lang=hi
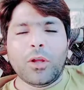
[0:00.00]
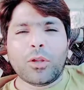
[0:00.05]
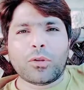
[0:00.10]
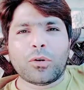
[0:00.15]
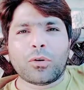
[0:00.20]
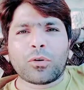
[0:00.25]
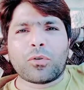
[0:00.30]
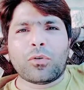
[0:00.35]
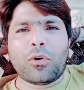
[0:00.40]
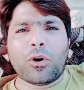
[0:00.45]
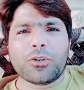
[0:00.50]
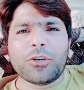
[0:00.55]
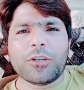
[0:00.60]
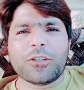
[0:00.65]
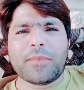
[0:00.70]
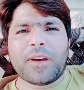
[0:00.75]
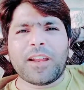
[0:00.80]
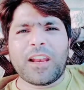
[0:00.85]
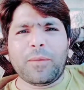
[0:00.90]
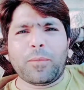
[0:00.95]
तो कोशिश
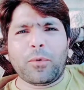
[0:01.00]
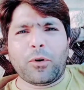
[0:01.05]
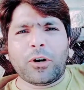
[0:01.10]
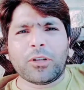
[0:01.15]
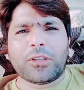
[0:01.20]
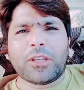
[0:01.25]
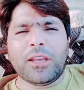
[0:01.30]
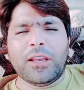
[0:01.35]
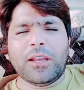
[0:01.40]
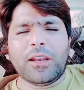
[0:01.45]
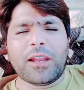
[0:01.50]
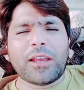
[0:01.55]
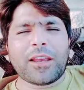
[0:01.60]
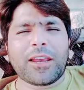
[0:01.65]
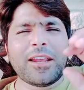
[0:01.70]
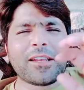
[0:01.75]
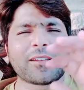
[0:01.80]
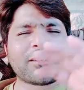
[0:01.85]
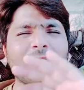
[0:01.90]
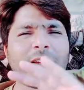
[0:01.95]
मैंने बहुत की
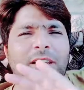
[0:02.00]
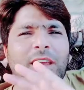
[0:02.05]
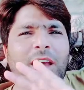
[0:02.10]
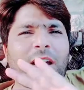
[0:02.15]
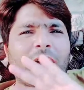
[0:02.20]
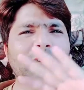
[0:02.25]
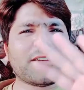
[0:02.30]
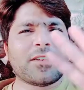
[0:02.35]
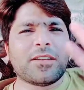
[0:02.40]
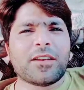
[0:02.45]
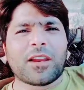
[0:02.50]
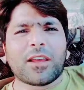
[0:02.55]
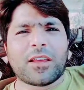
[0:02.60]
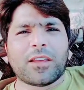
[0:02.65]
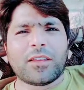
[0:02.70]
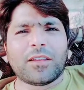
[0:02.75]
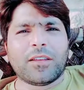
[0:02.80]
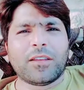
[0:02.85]
लेकिन इसने कहा जी नहीं